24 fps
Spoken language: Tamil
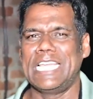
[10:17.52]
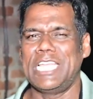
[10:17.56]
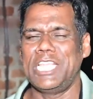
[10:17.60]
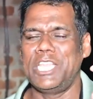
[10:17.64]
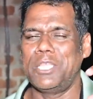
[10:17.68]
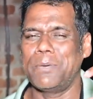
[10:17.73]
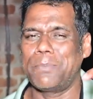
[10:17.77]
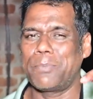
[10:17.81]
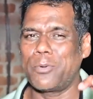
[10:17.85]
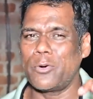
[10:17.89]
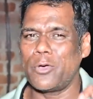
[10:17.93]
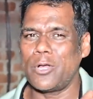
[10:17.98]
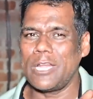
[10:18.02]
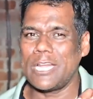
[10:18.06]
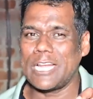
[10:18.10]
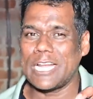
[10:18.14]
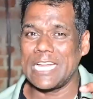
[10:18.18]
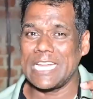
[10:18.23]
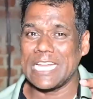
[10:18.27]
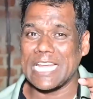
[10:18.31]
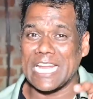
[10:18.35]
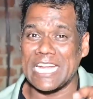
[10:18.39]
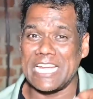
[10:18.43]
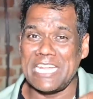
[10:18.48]
இந்த
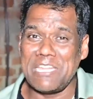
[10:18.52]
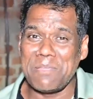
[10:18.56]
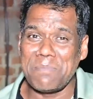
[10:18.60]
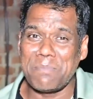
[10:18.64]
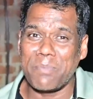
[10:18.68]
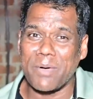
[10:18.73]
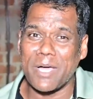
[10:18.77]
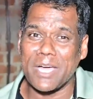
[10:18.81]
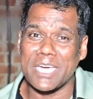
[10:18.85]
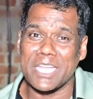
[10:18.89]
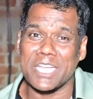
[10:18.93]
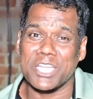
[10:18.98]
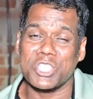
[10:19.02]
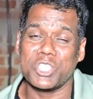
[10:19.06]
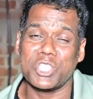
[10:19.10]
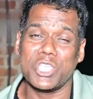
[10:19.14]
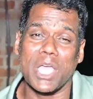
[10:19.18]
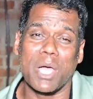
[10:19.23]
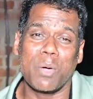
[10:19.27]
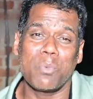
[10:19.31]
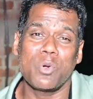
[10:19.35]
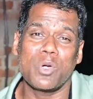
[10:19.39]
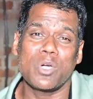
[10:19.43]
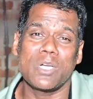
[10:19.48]
பொருட்கள் கண்டிப்பாக
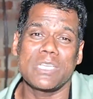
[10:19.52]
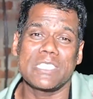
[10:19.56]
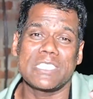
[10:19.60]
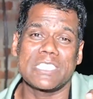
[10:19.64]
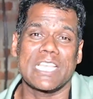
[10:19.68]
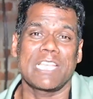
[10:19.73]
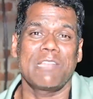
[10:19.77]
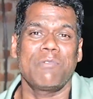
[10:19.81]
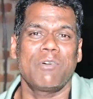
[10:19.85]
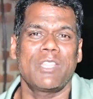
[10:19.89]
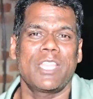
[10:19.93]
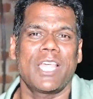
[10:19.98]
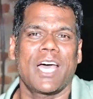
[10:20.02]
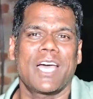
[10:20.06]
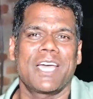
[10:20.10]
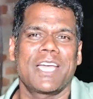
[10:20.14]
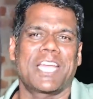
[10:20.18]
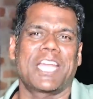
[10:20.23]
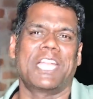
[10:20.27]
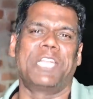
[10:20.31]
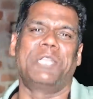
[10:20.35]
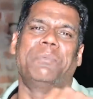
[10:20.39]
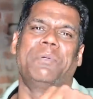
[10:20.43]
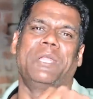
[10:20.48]
ரஷ்யாவுக்கு
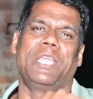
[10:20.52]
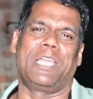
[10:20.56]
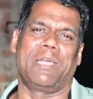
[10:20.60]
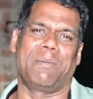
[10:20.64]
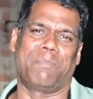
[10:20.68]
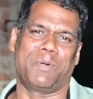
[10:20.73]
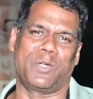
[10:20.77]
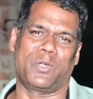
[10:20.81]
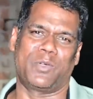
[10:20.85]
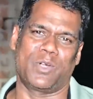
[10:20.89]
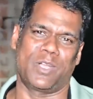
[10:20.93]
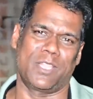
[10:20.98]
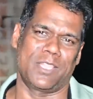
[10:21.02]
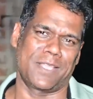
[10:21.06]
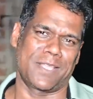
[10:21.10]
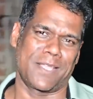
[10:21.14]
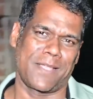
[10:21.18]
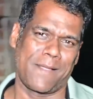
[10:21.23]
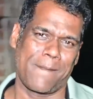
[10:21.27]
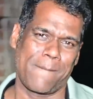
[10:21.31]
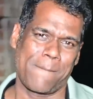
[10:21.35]
செல்வதாக கண்டுபிடிக்கப்பட்டுள்ளது